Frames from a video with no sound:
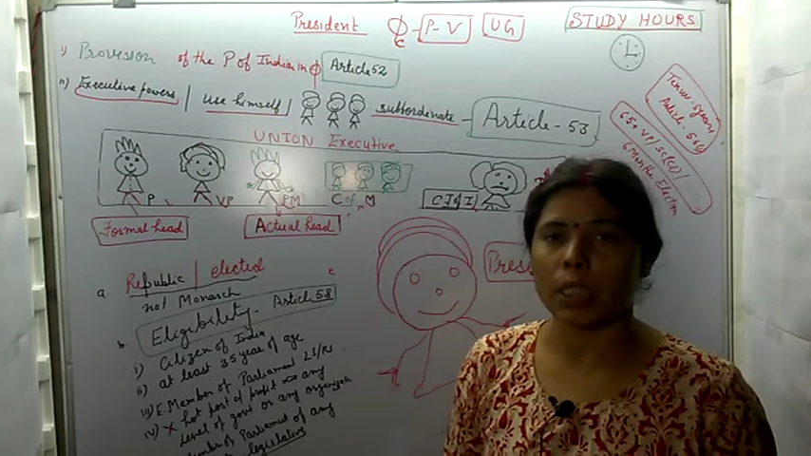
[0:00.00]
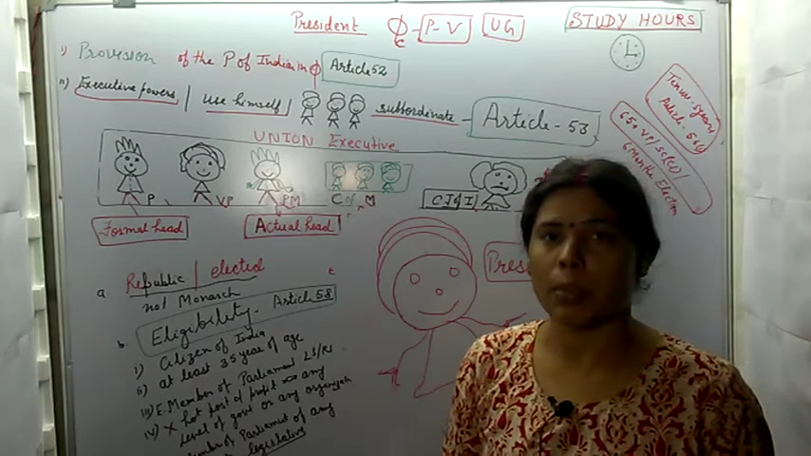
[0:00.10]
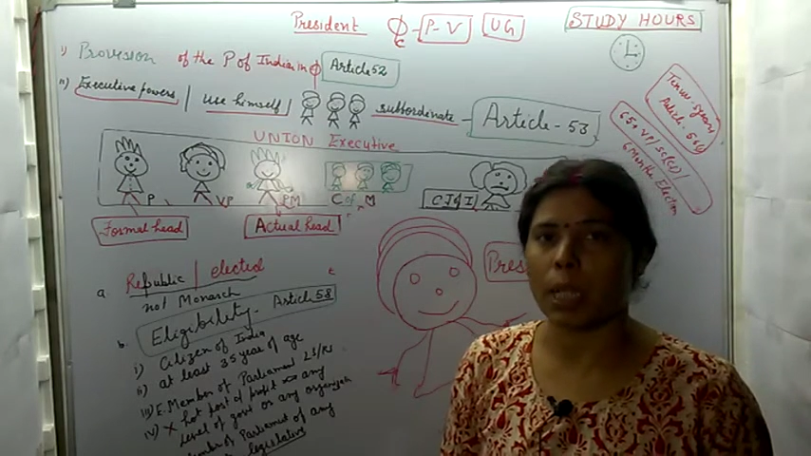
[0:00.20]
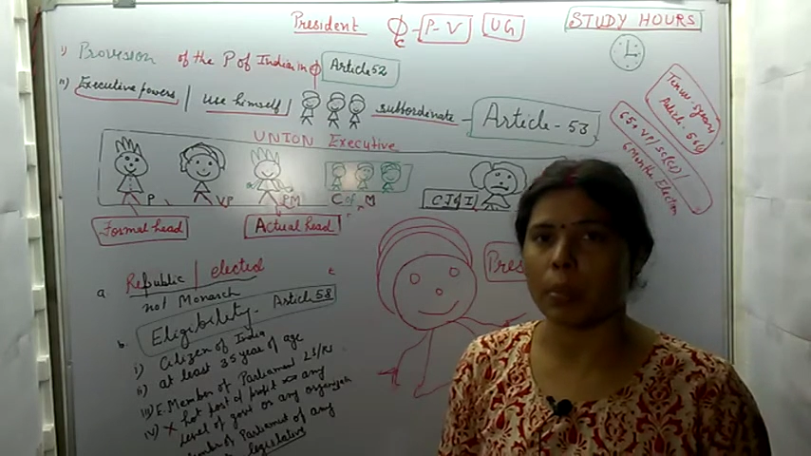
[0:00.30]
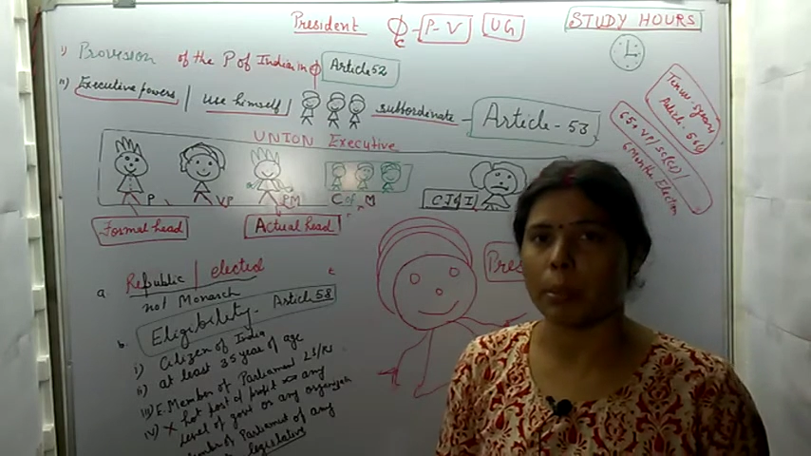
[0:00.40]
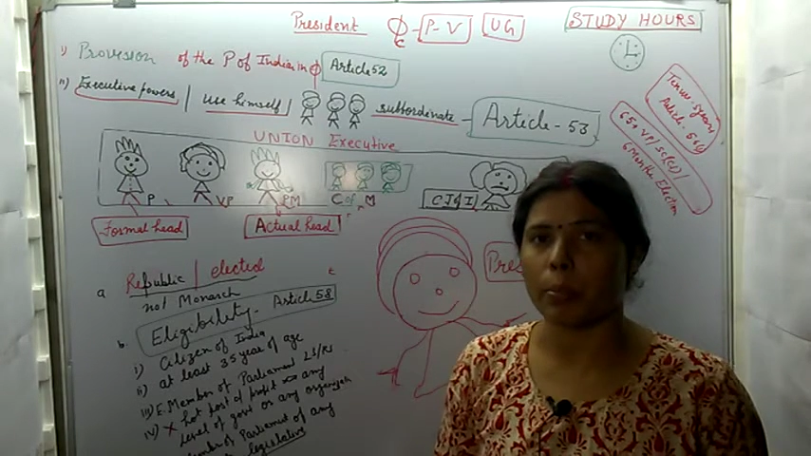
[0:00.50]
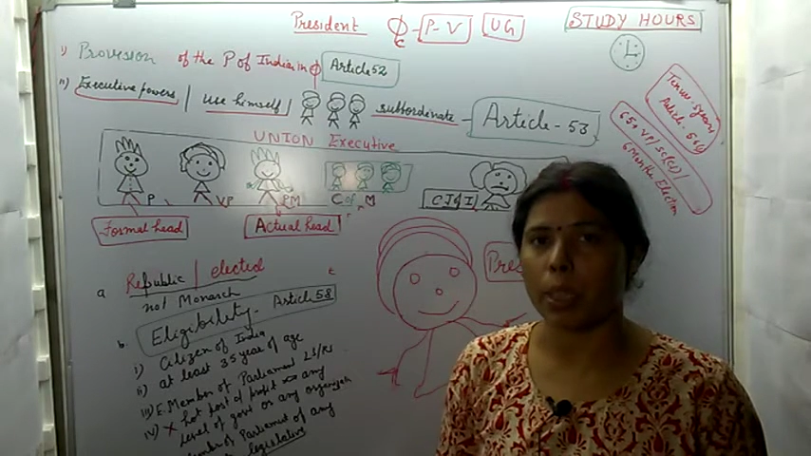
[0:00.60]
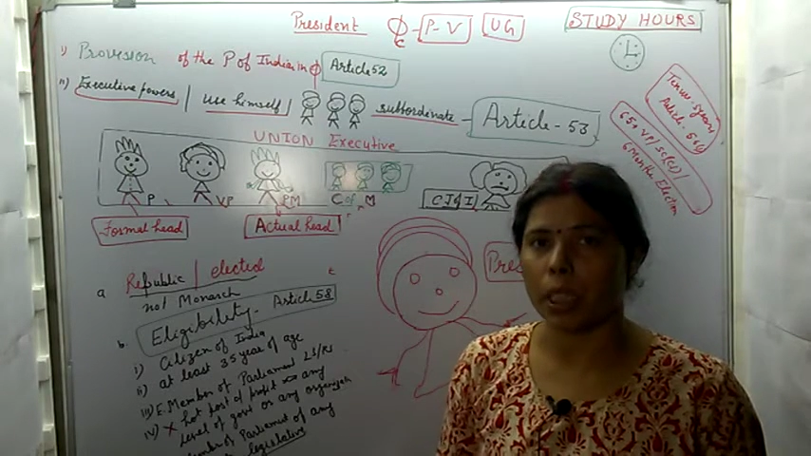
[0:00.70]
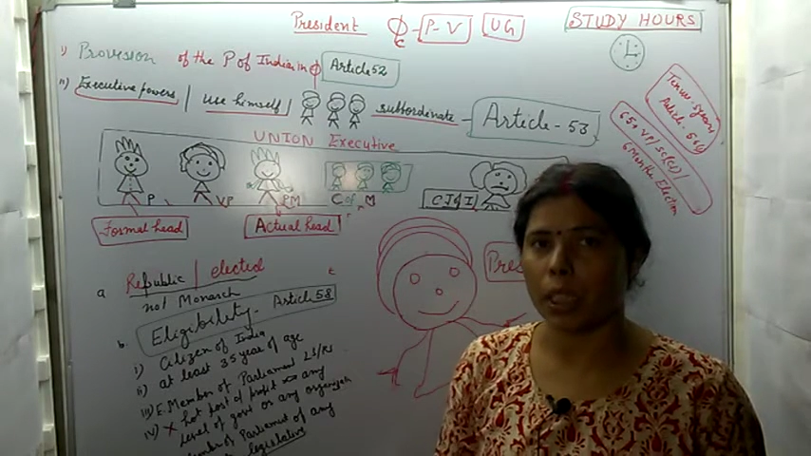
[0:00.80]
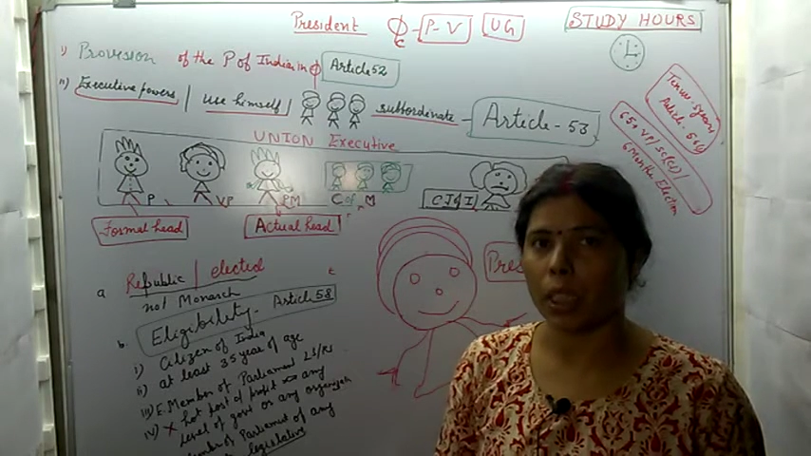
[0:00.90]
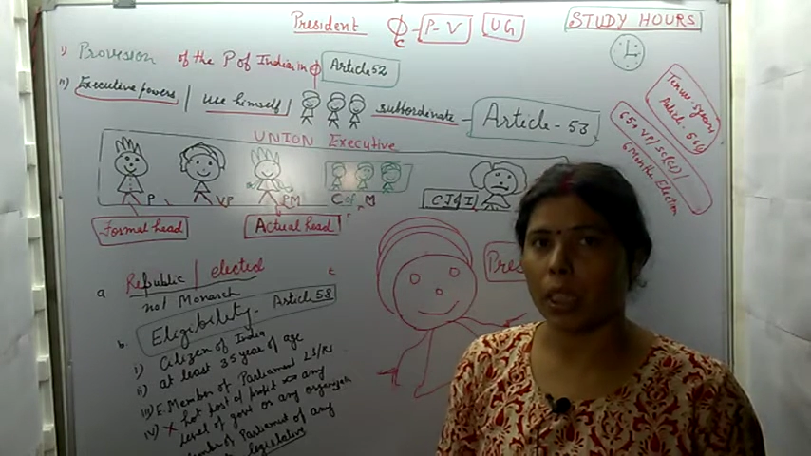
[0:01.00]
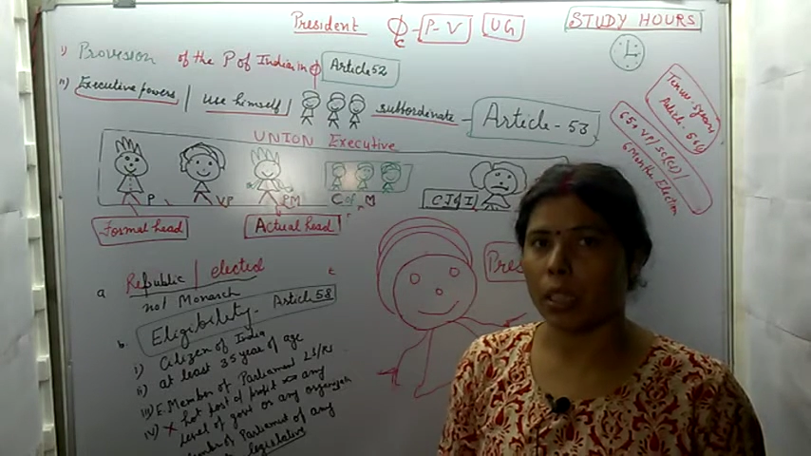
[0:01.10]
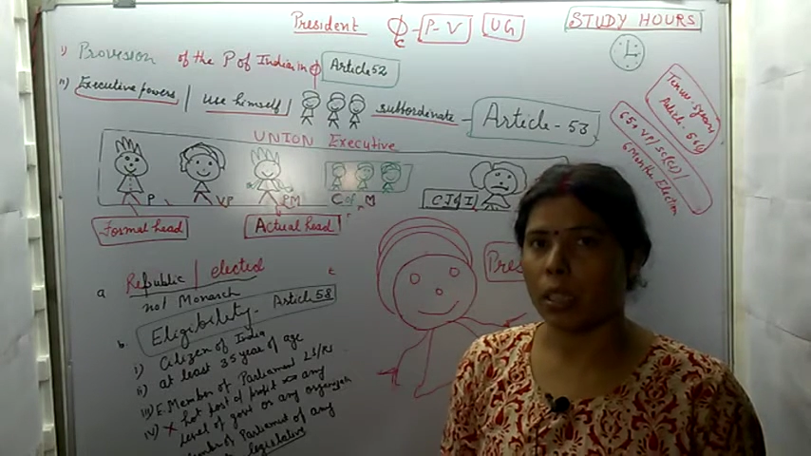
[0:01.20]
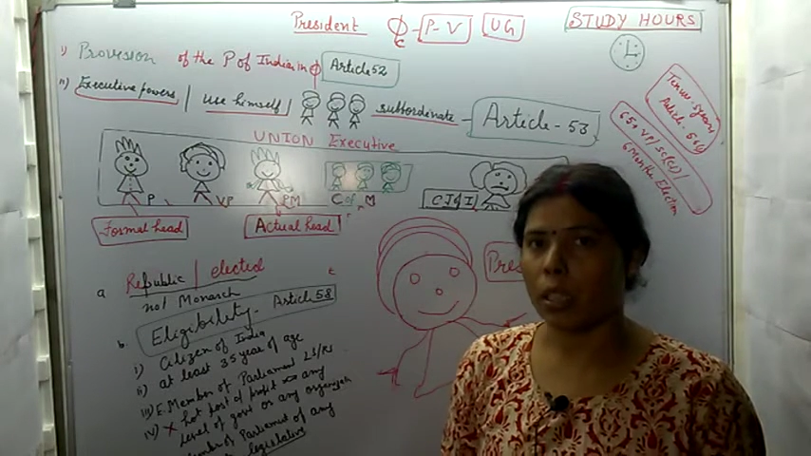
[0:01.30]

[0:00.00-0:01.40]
के बारे में पढ़ेंगे